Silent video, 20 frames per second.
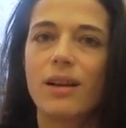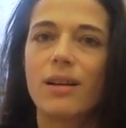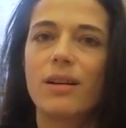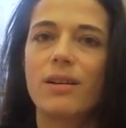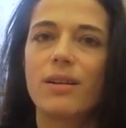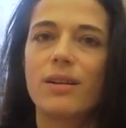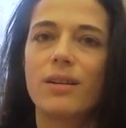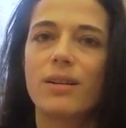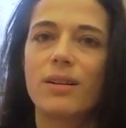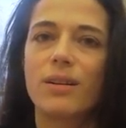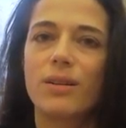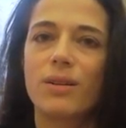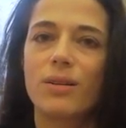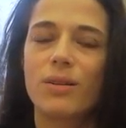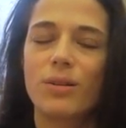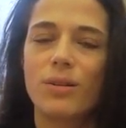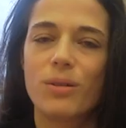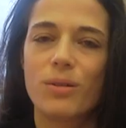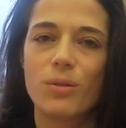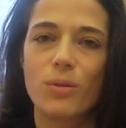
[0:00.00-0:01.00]

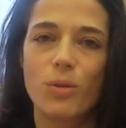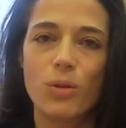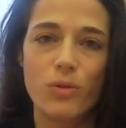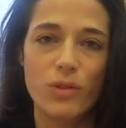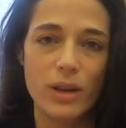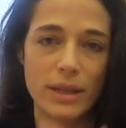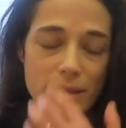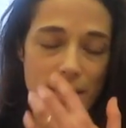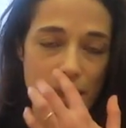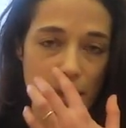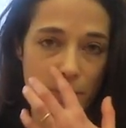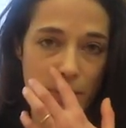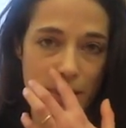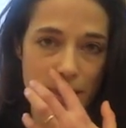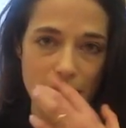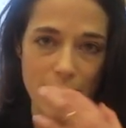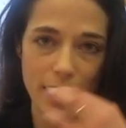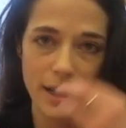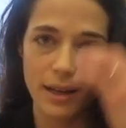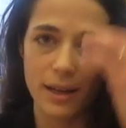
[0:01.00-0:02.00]
euh, au XXe
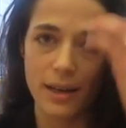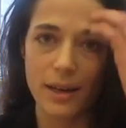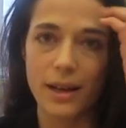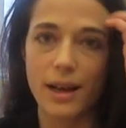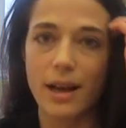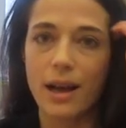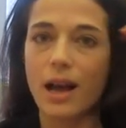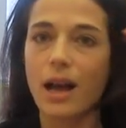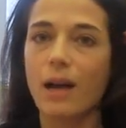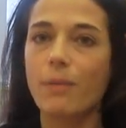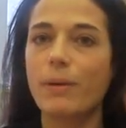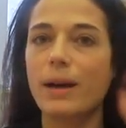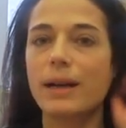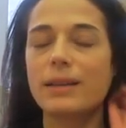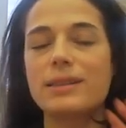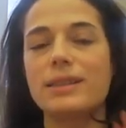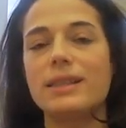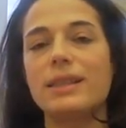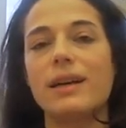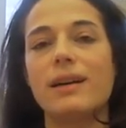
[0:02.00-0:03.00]
siècle à
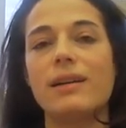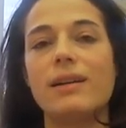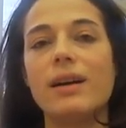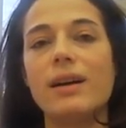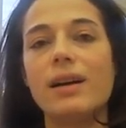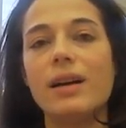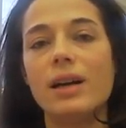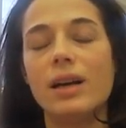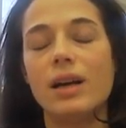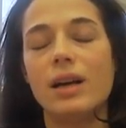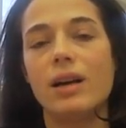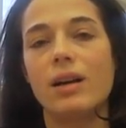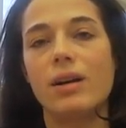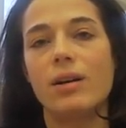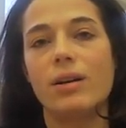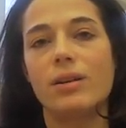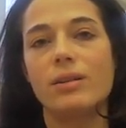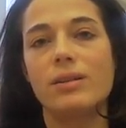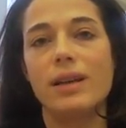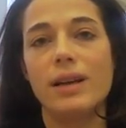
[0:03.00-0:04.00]
partir
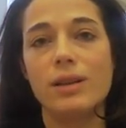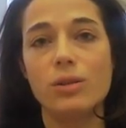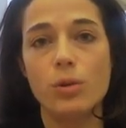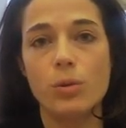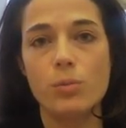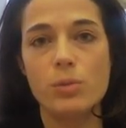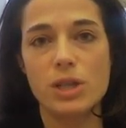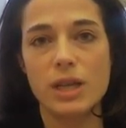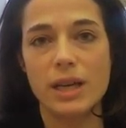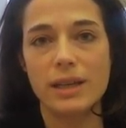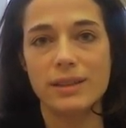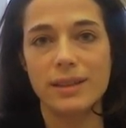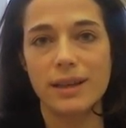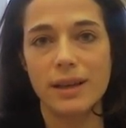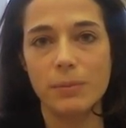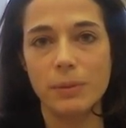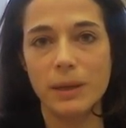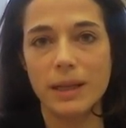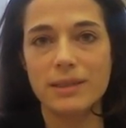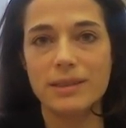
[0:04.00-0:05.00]
euh, d'un objet
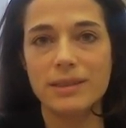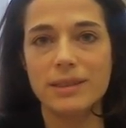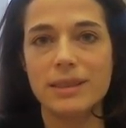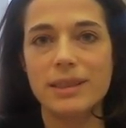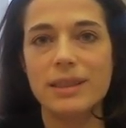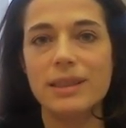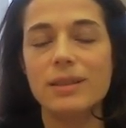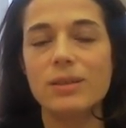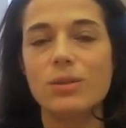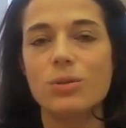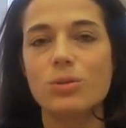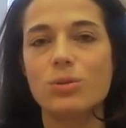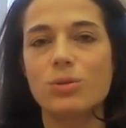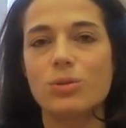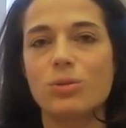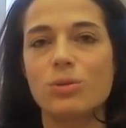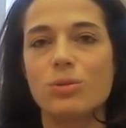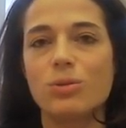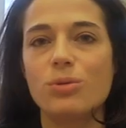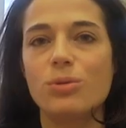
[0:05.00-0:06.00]
très précis que
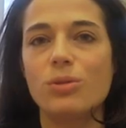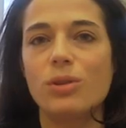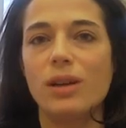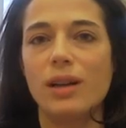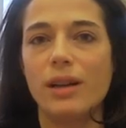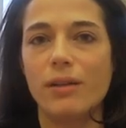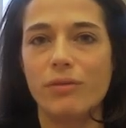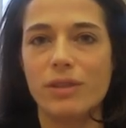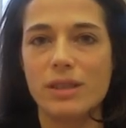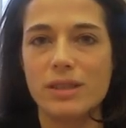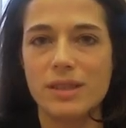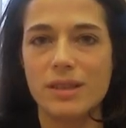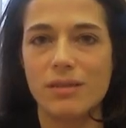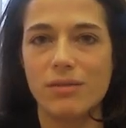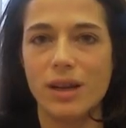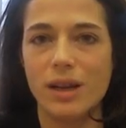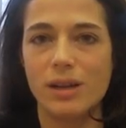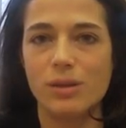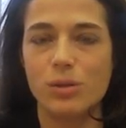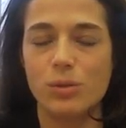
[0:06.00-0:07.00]
sont les
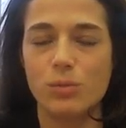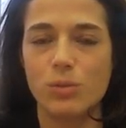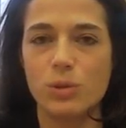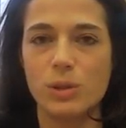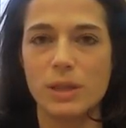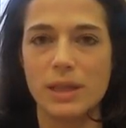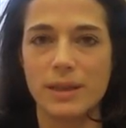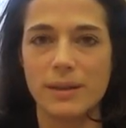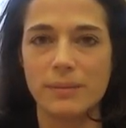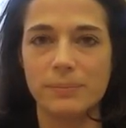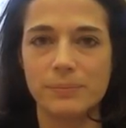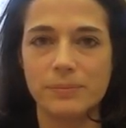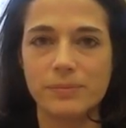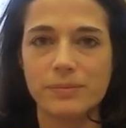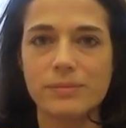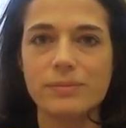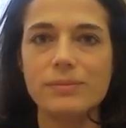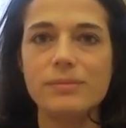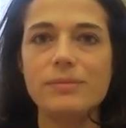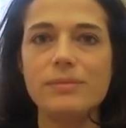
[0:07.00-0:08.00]
festivals de musique.
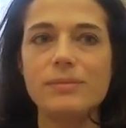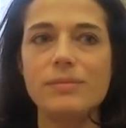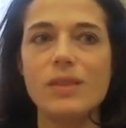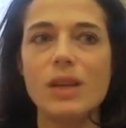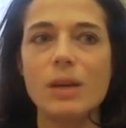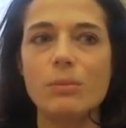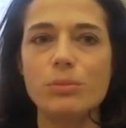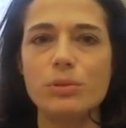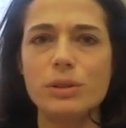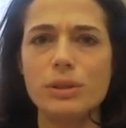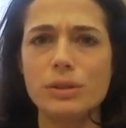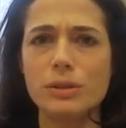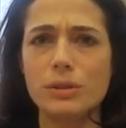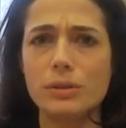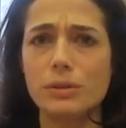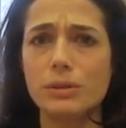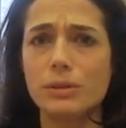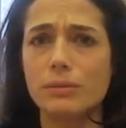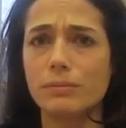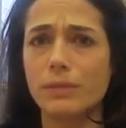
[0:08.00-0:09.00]
Puisque
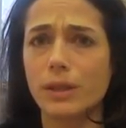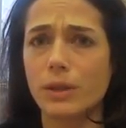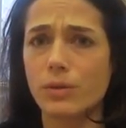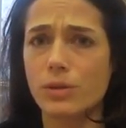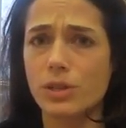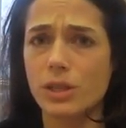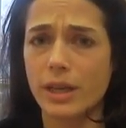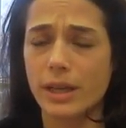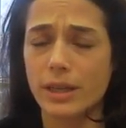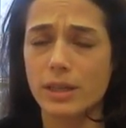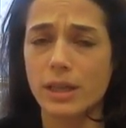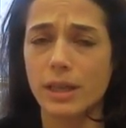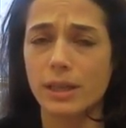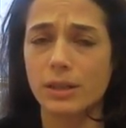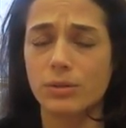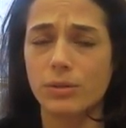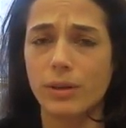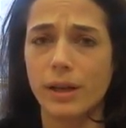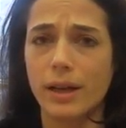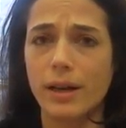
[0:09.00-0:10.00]
mes recherches
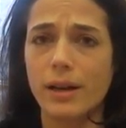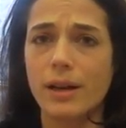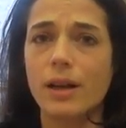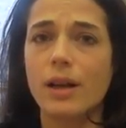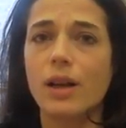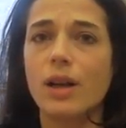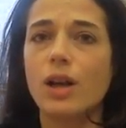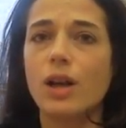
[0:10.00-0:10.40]
actuelles